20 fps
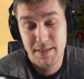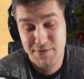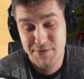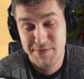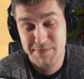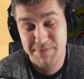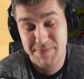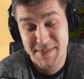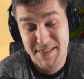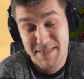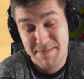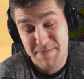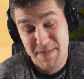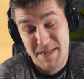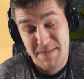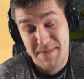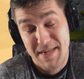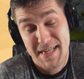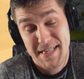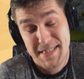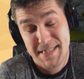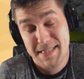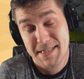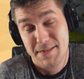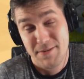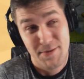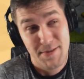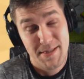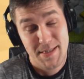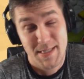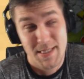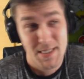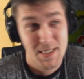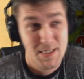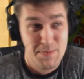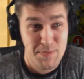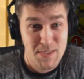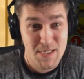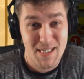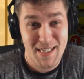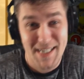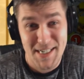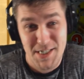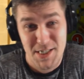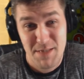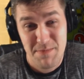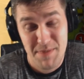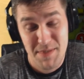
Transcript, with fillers: Тут просто, понимаете, такое дело после каждой